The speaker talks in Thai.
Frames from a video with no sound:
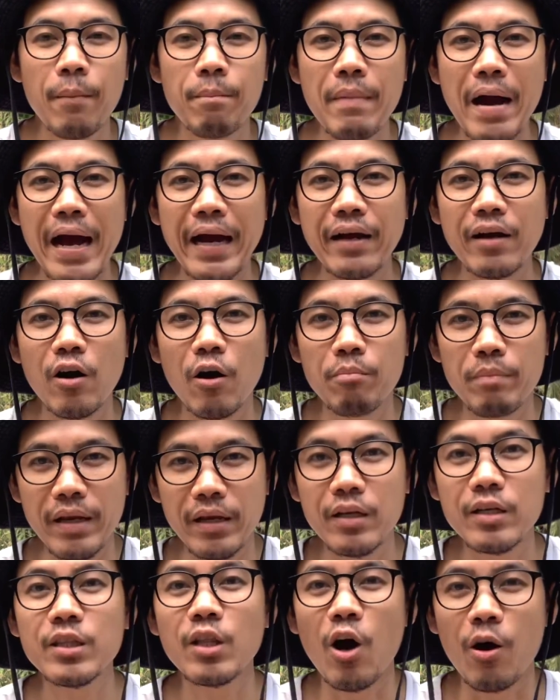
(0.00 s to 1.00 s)
บางคอมเมน
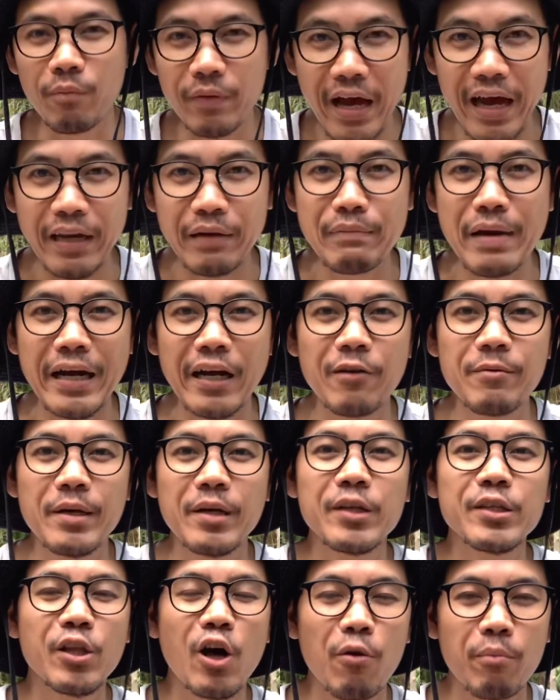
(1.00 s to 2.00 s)
ต์ก็ตอบทัน บางคอมเมน
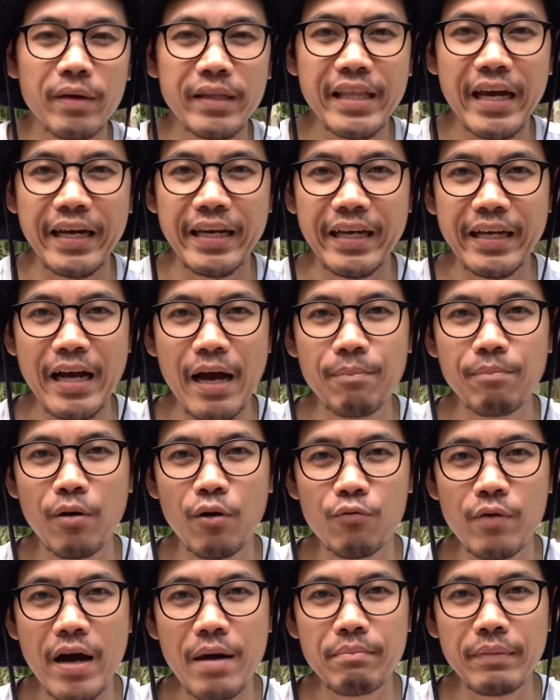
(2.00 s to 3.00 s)
ต์ก็ตอบไม่ทันนะครับ เพ
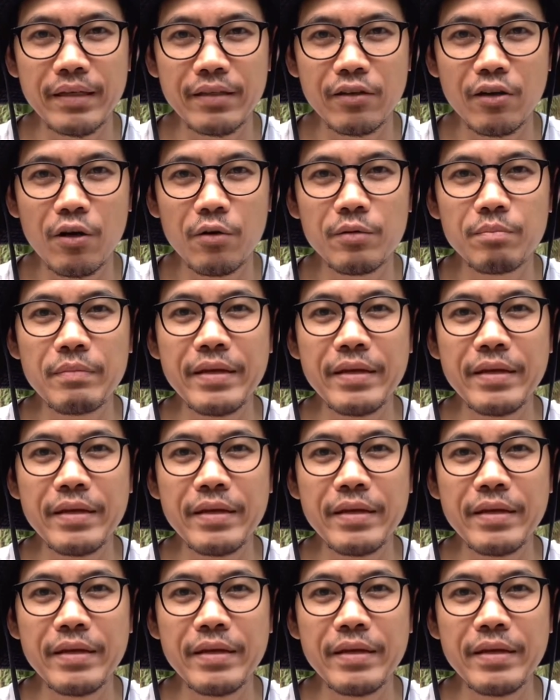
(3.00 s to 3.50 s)
ราะว่ามันก็